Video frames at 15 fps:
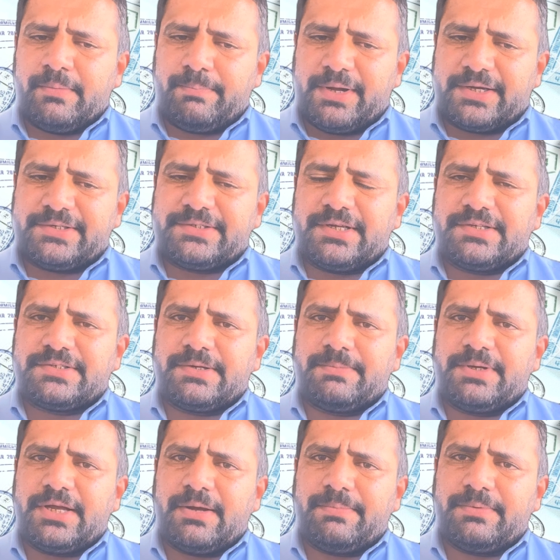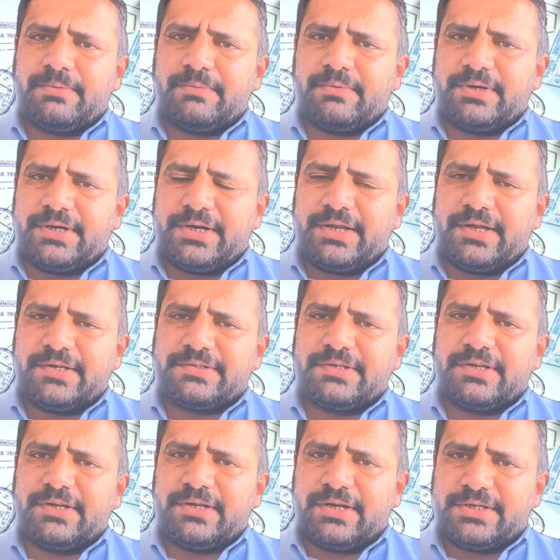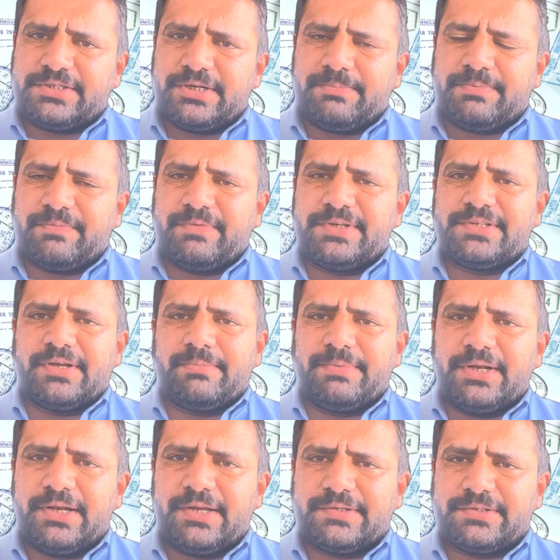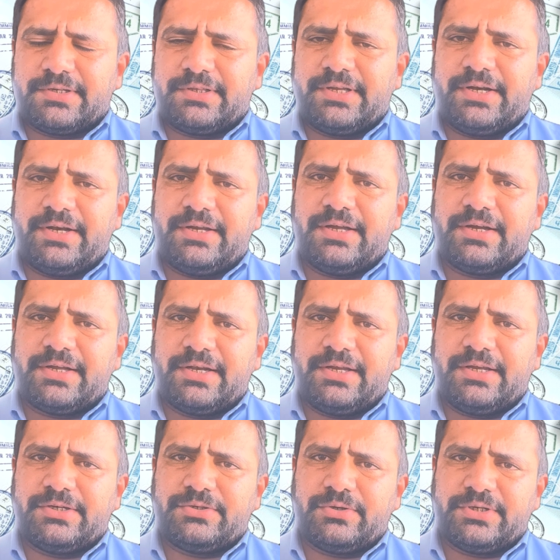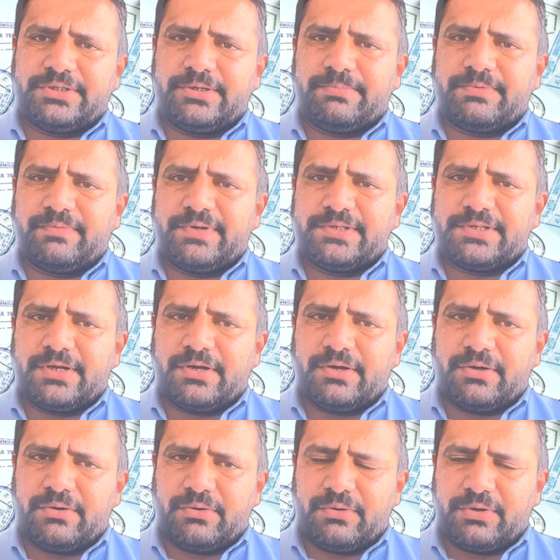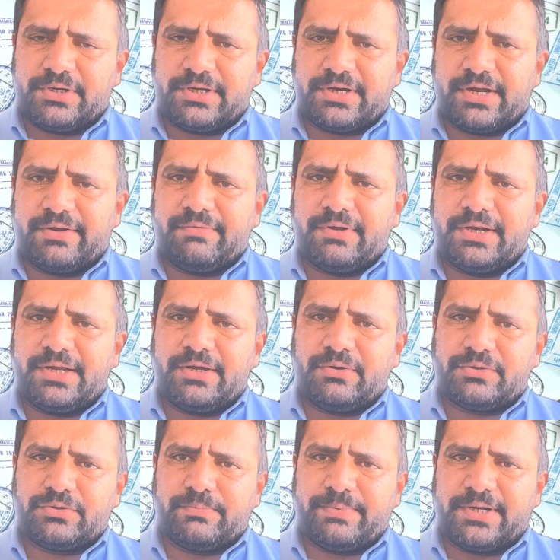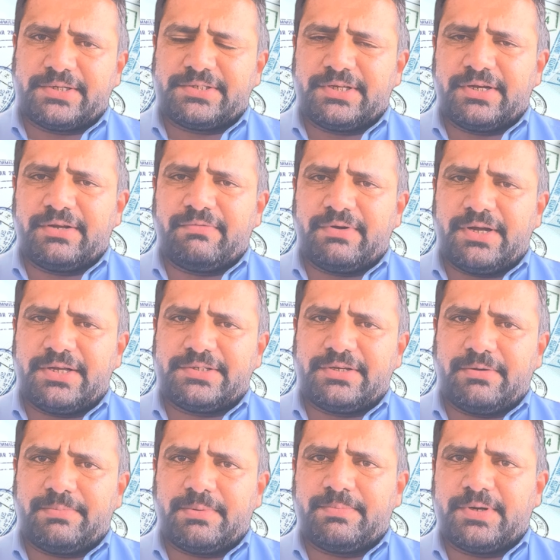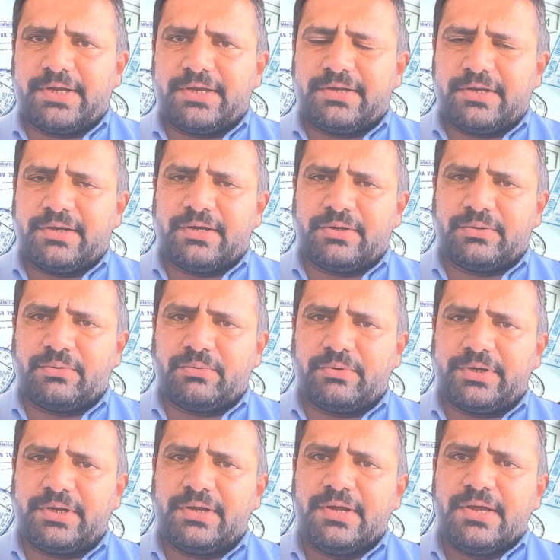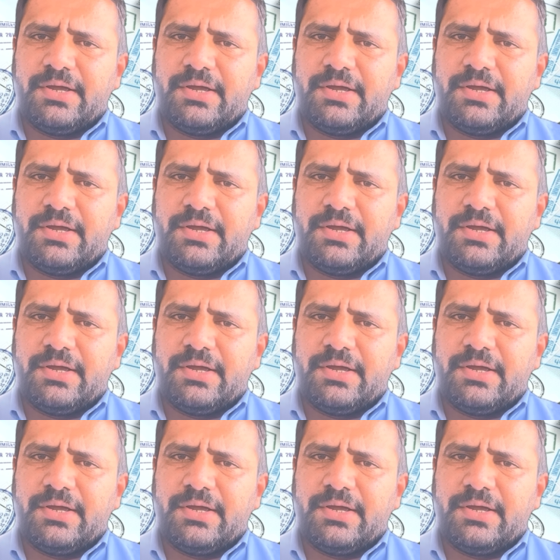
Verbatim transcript: पाकिस्तान से भी आप इंडिया से इजिप्ट वीज़ा भी ले सकते हैं इंडिया के लिए जो इजिप्ट वीज़ा ऑन अराइवल है और जो पाकिस्तान है वहाँ से आप अप्लाई करेंगे तो कोई